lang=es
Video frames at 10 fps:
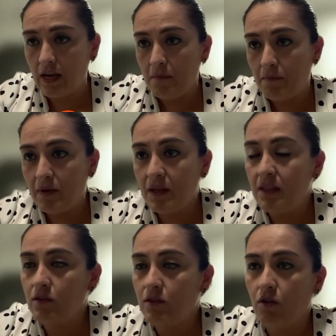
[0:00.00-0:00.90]
y, ni
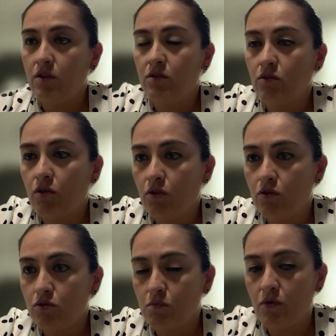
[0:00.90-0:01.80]
y no todos los
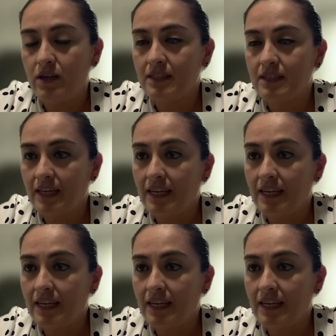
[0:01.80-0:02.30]
tumores requieren